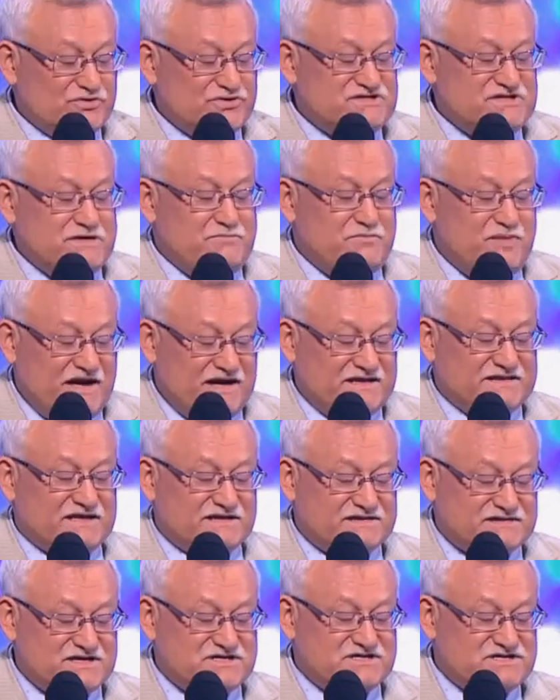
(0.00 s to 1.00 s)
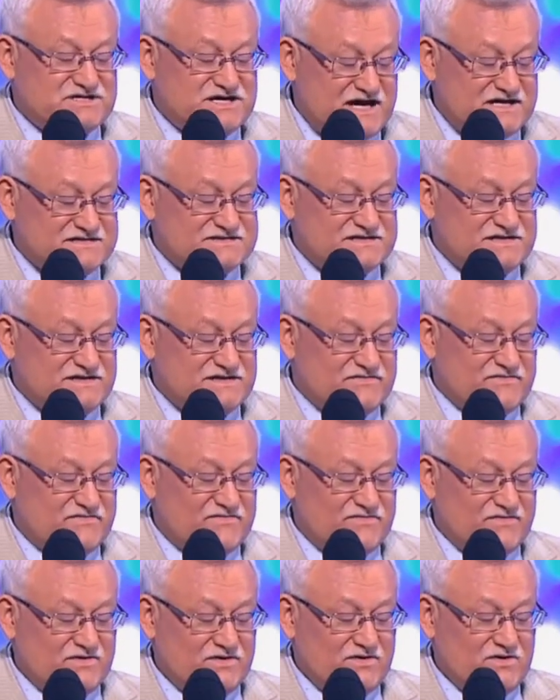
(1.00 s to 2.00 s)
теперь-то ты счастлив?
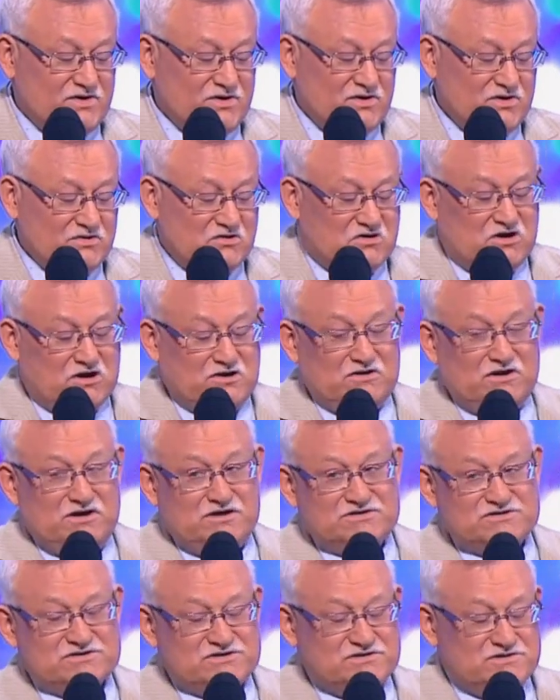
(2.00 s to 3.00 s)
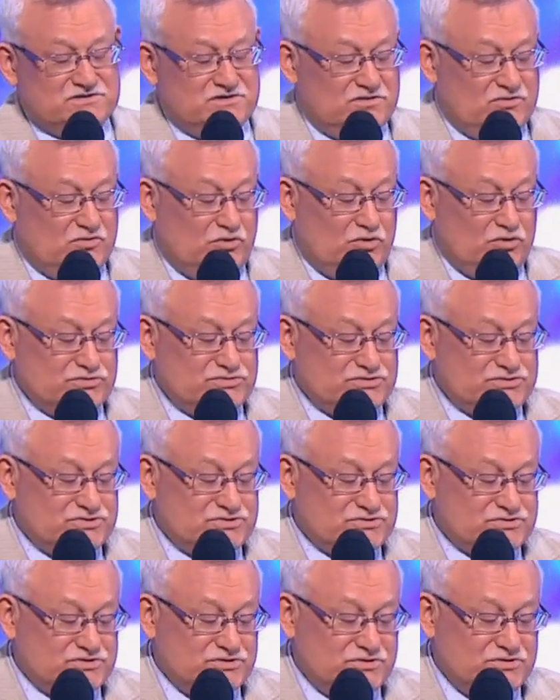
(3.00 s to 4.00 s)
Конечно,
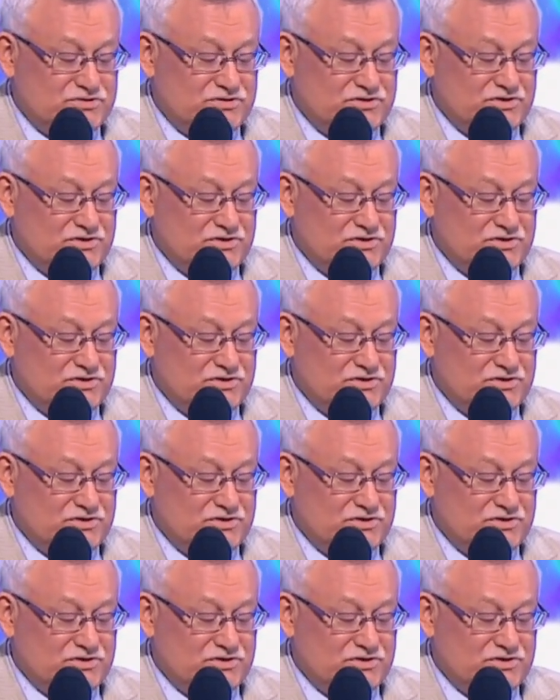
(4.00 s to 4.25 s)
очень.